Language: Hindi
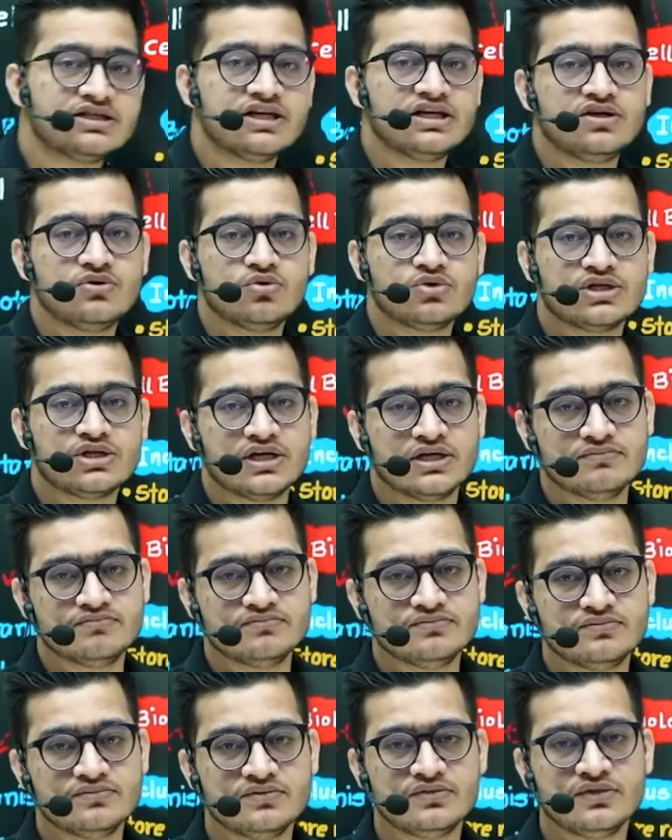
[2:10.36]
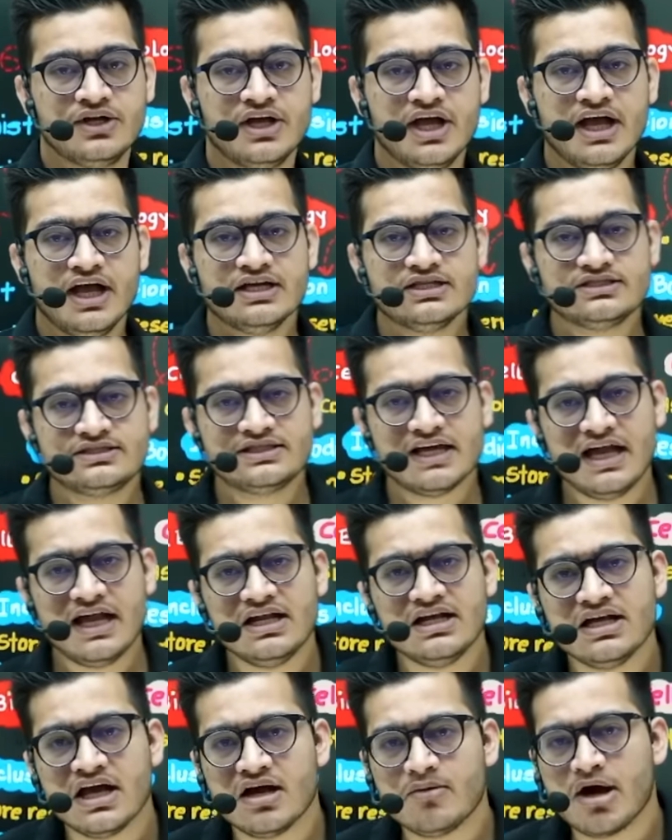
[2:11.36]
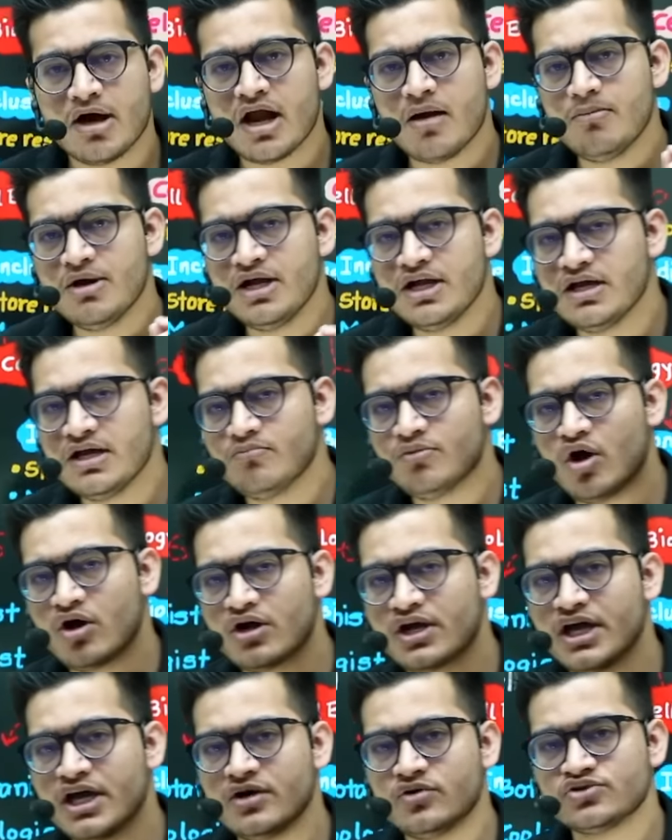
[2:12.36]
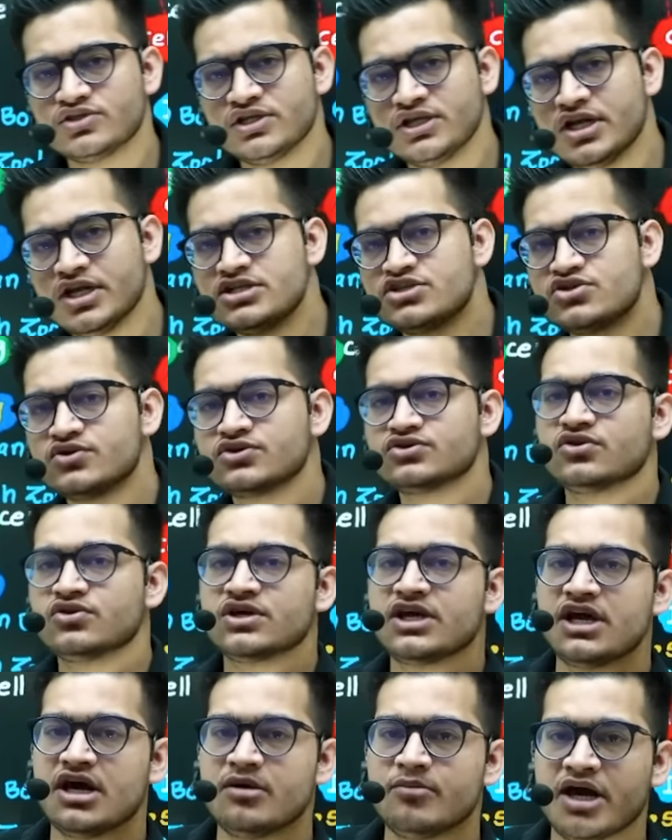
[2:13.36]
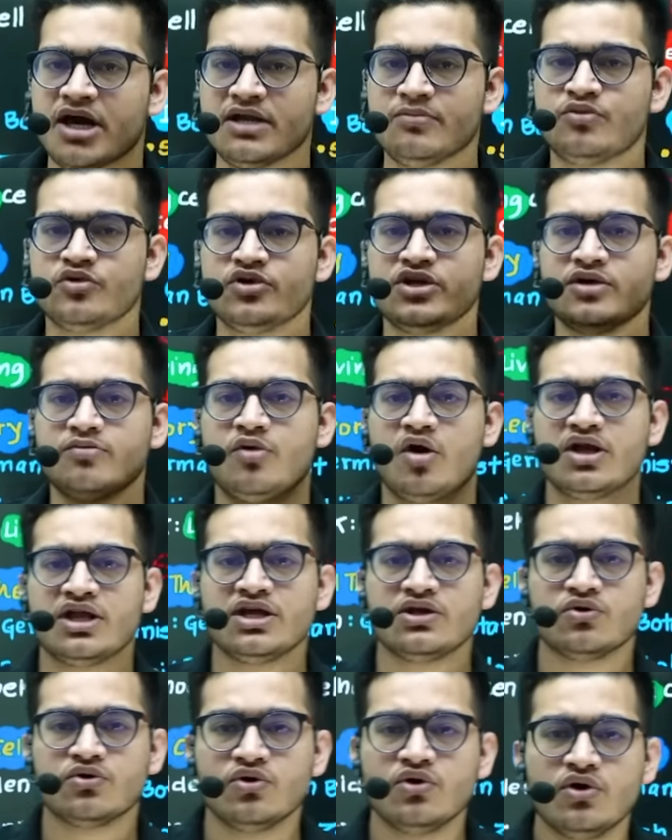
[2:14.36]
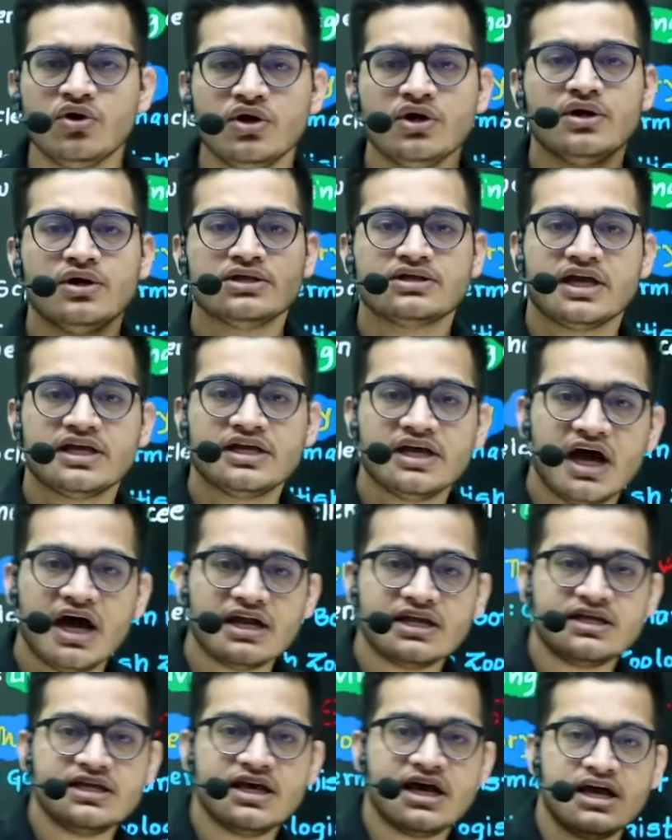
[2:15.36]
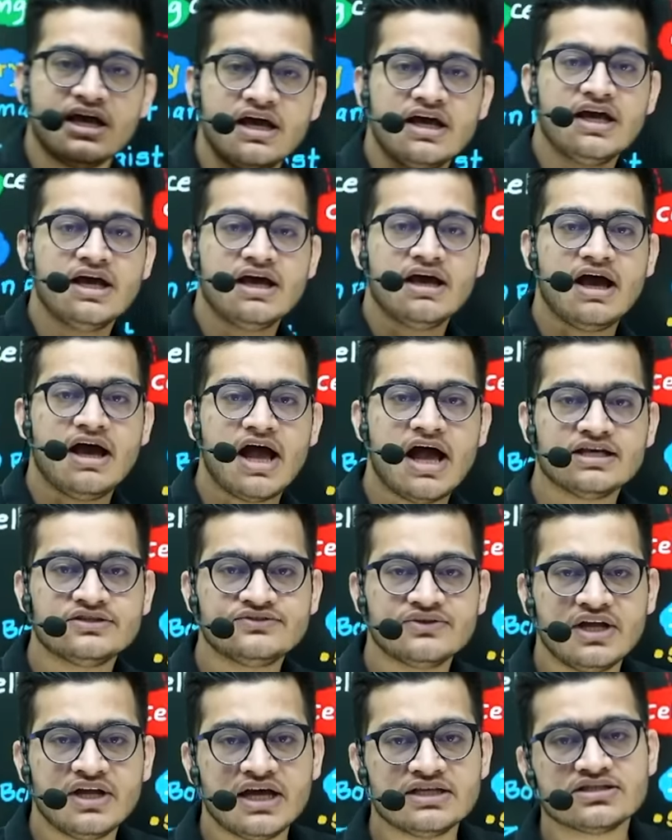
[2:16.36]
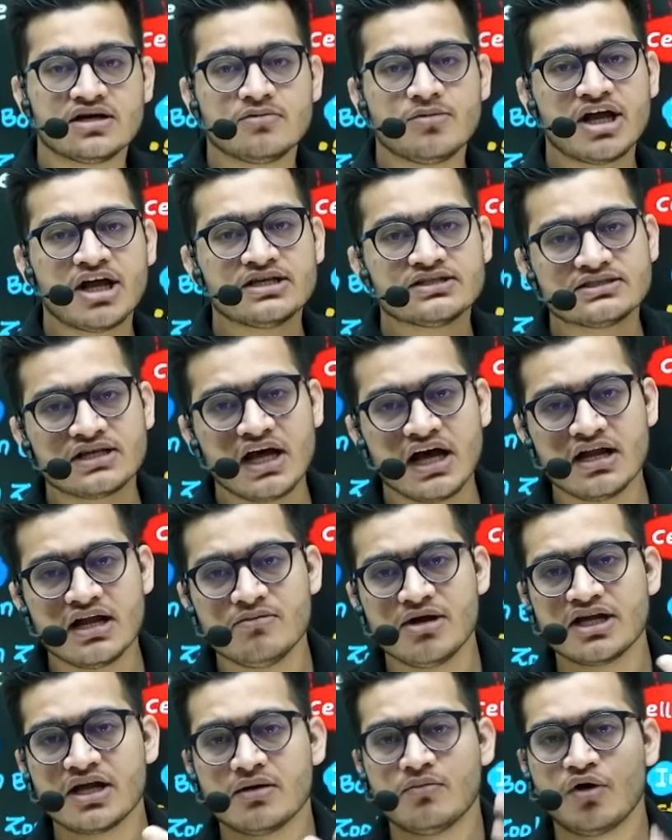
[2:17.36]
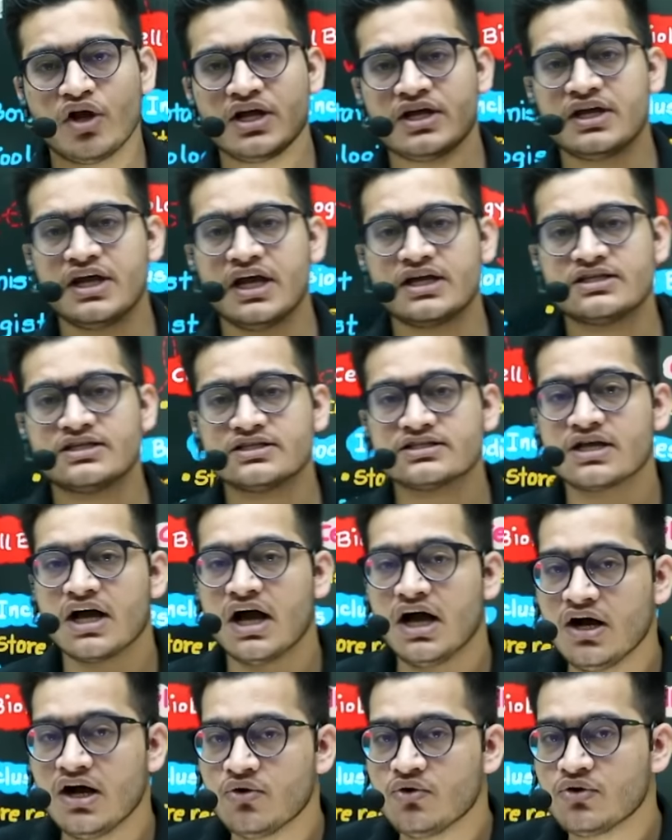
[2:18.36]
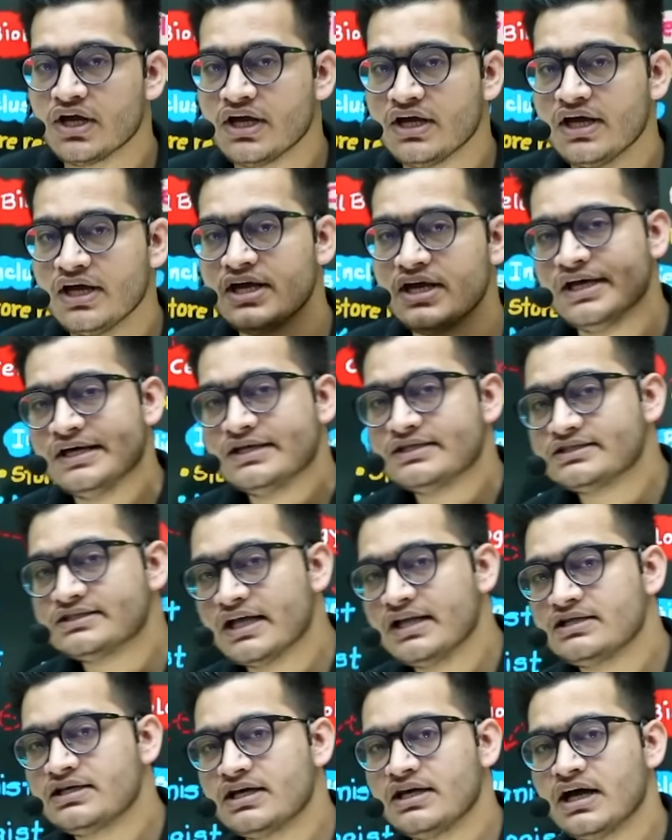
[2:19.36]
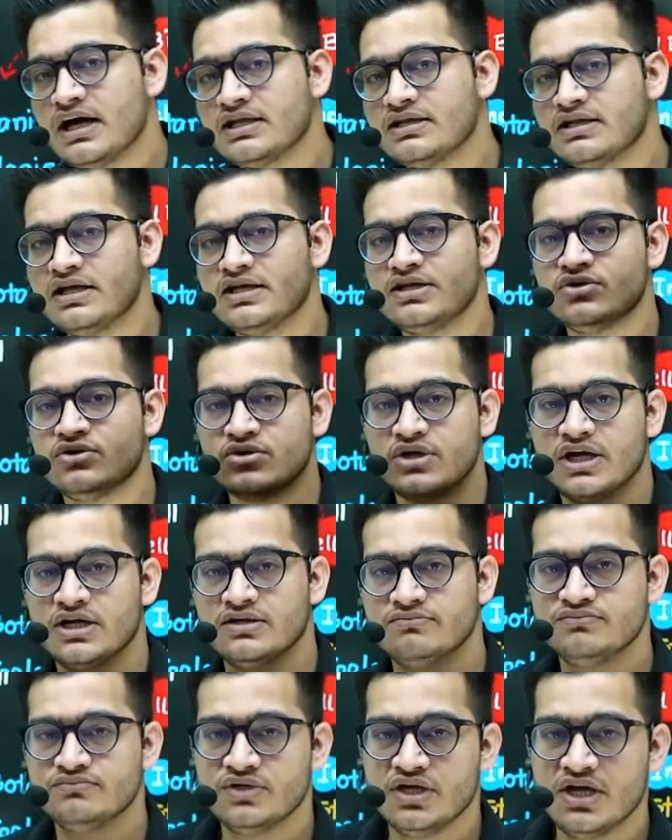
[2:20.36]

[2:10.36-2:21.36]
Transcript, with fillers: से ही होते हैं सेल ही हमारा बिल्डिंग ब्लॉक है उसी ने जुड़ जुड़ के हमारी पूरी बॉडी को तैयार किया है एज वेल एज हमारे सारे मेटाबॉलिक रिएक्शंस कहां हो रहे हैं सेल के अंदर ही हो रहे हैं